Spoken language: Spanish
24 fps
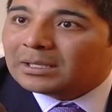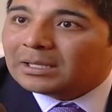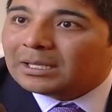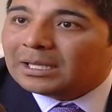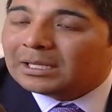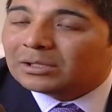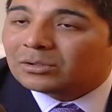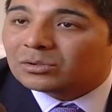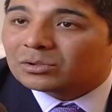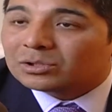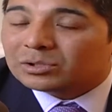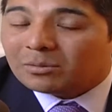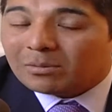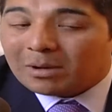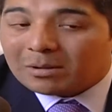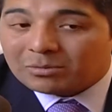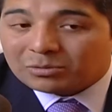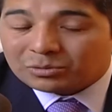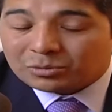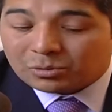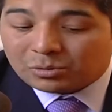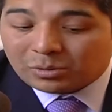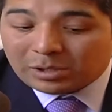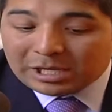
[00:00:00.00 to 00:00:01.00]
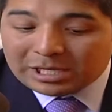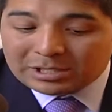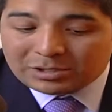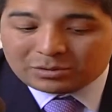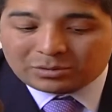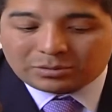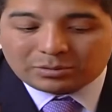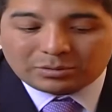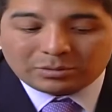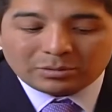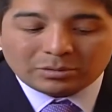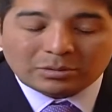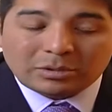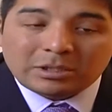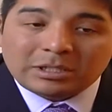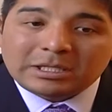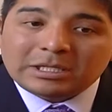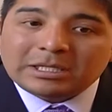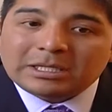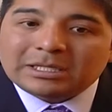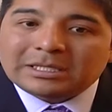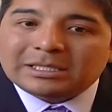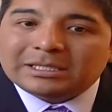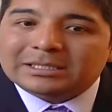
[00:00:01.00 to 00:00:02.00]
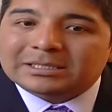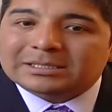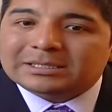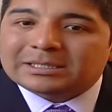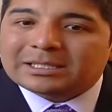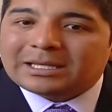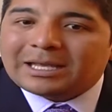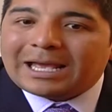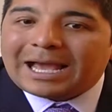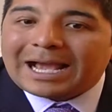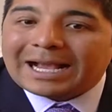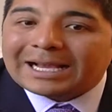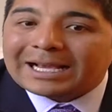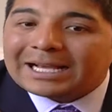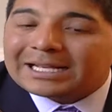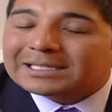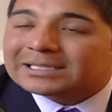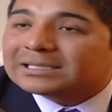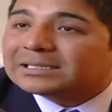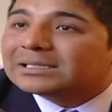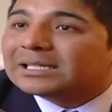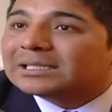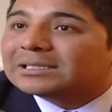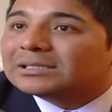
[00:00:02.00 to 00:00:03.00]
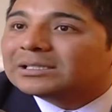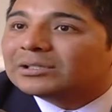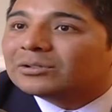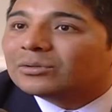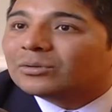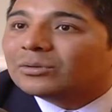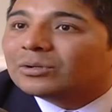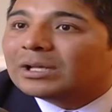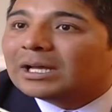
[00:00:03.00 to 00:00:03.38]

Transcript: Entonces vamos a un hecho, ¿no? Este, acá se está haciendo